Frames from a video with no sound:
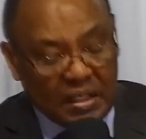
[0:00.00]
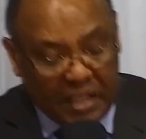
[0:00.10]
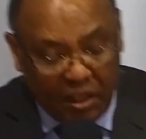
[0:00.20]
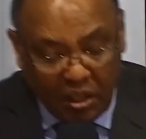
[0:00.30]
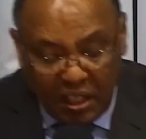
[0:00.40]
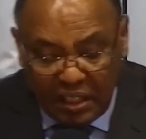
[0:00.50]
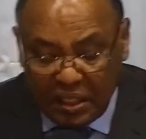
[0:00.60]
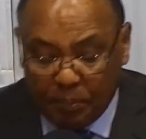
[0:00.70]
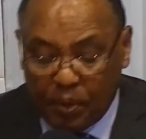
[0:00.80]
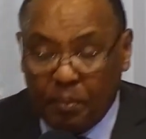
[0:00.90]
c'est de dire
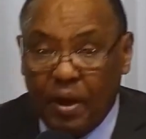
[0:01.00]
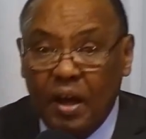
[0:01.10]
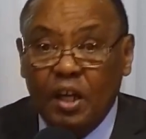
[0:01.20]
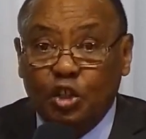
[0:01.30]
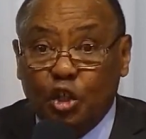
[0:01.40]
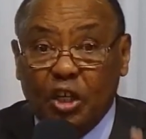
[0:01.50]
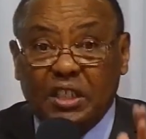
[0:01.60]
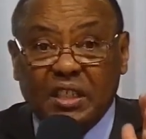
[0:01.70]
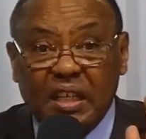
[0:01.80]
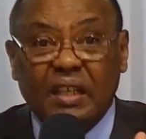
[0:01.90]
simplement, je
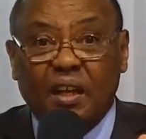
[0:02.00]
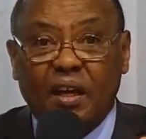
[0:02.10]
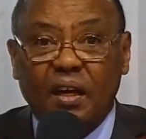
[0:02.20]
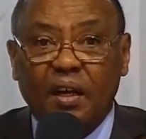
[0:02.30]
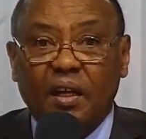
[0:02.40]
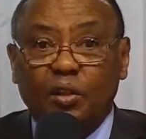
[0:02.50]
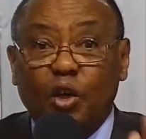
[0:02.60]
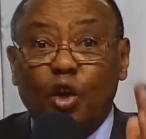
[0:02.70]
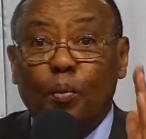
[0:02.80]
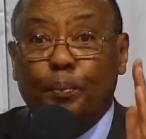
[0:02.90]
décide de
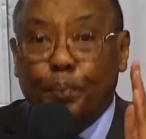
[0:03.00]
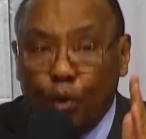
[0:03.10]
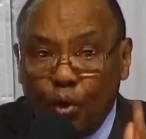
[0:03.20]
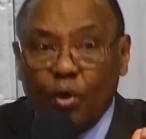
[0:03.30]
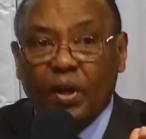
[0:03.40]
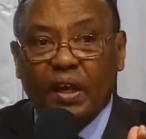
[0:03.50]
ne plus